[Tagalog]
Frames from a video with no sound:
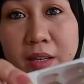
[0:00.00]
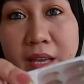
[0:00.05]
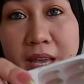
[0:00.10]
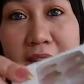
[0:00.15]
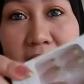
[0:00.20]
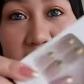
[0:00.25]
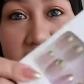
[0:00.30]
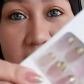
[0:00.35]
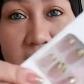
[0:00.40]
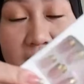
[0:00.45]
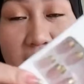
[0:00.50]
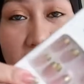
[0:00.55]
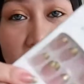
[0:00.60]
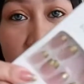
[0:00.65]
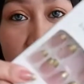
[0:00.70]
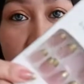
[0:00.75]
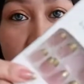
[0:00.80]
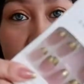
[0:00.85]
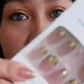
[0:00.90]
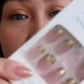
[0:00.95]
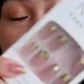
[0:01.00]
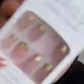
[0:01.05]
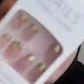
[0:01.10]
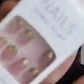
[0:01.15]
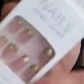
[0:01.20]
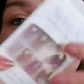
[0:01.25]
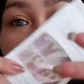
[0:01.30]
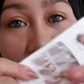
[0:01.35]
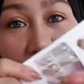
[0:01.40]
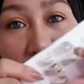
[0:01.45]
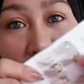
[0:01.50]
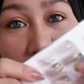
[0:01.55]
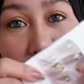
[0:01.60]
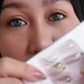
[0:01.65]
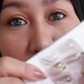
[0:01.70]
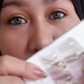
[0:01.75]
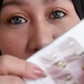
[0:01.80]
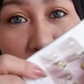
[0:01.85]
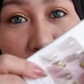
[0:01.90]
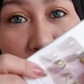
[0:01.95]
extra nails. Ito yung
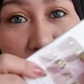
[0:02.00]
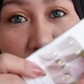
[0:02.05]
gamit ko